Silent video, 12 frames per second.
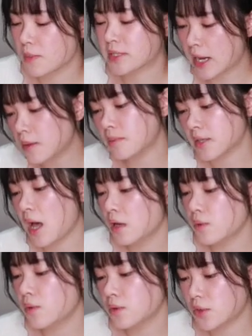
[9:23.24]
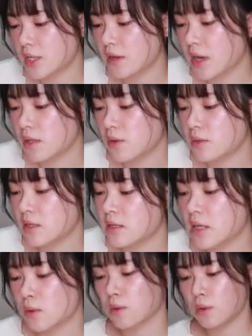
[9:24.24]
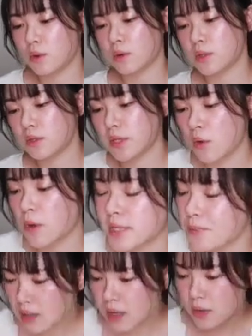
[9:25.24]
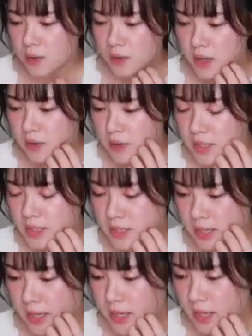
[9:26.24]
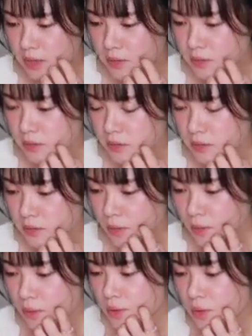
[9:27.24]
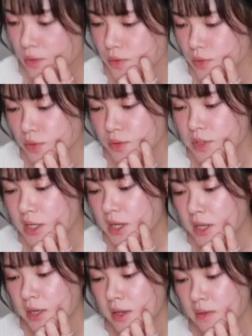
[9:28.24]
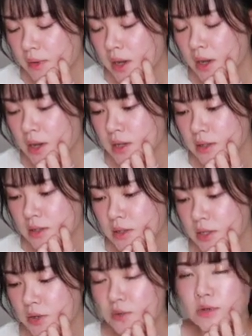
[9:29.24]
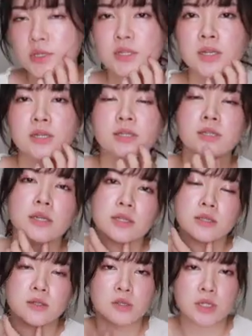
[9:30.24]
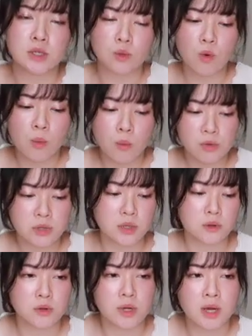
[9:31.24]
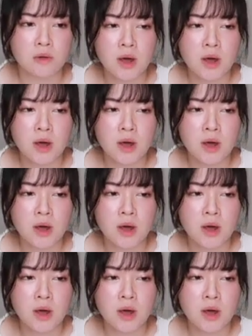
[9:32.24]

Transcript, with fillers: てますか？また、香港の女性は日本人男性のことについてどう思いますか？で、これはですね、あの、香港の女性は日本人男性についてどう思っているのか